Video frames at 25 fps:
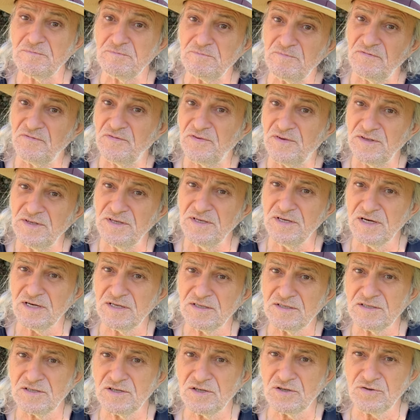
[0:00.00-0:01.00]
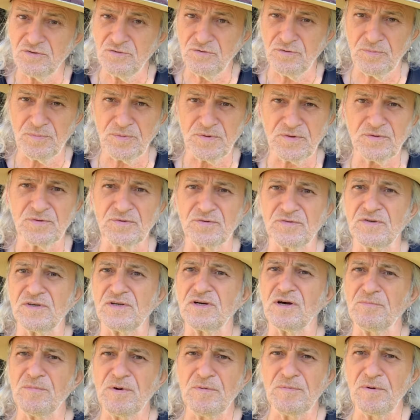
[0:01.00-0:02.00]
finir un de ces jours, parce que c'est
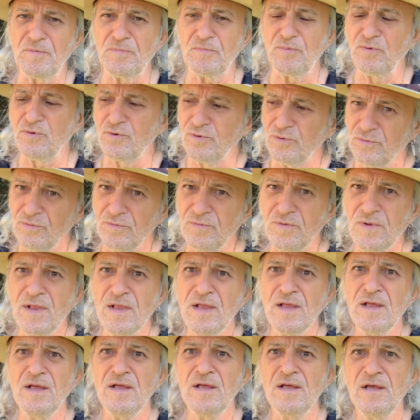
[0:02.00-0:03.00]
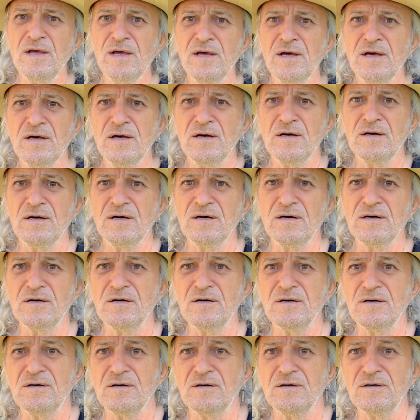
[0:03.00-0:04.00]
quand même un peu long.
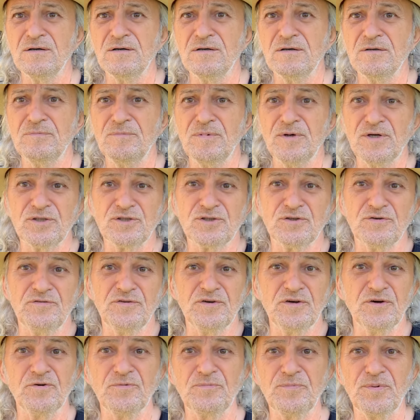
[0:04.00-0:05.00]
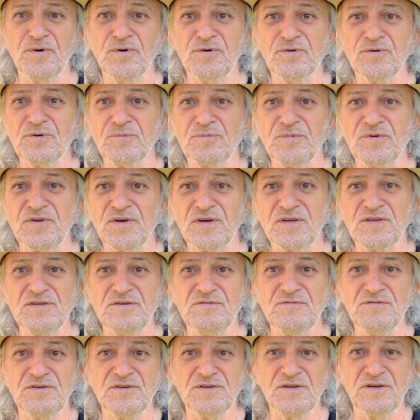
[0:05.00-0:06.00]
Euh, bah, je vais reprendre mes
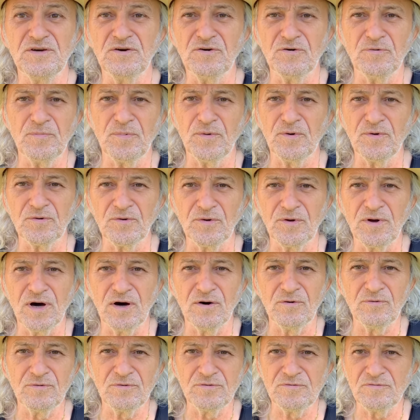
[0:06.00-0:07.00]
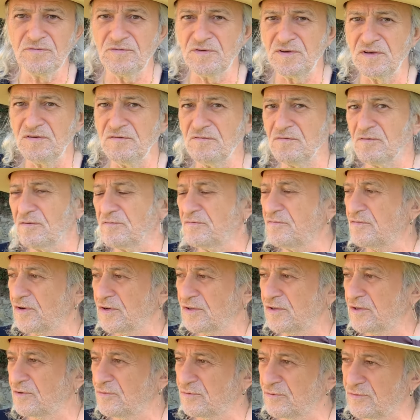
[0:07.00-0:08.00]
activités, reprendre la route, vivre,
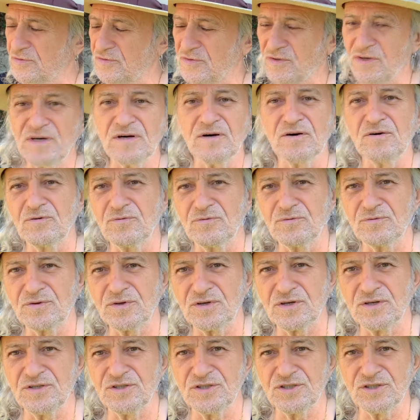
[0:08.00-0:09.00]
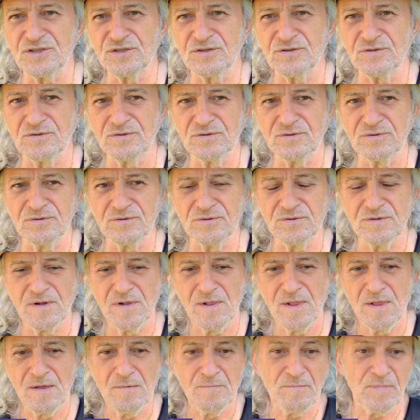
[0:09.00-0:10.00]
faire des concerts, rencontrer des gens, euh,
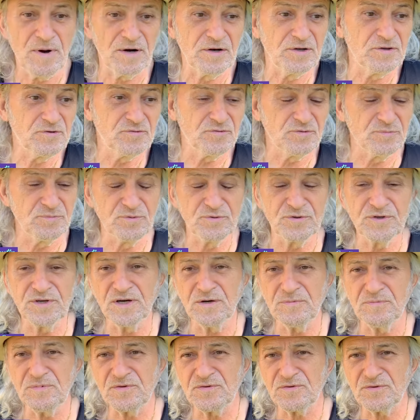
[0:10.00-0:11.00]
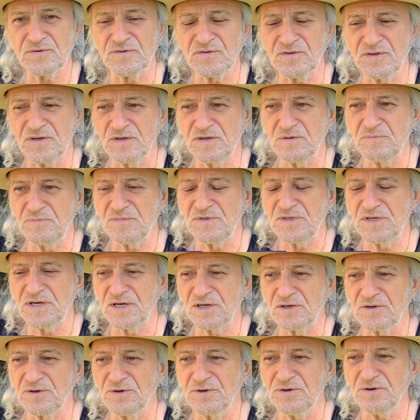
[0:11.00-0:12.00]
parler de ce bouquin, parce que ça, il me tient
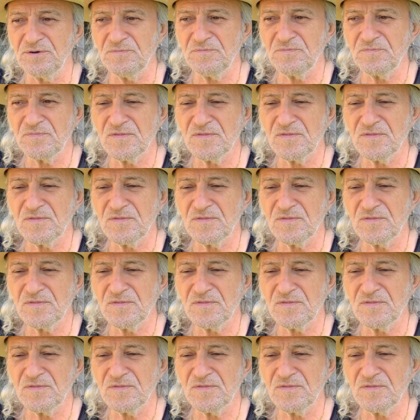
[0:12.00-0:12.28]
à cœur.